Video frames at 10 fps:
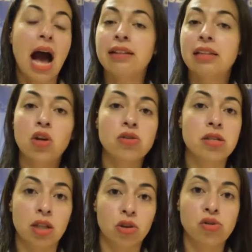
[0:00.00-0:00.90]
ante los
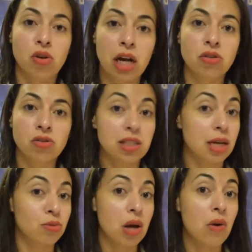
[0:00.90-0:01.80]
distintos órganos que ya
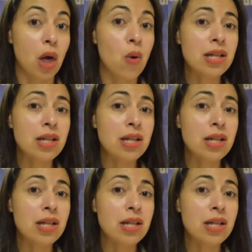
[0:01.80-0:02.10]
hemos hablado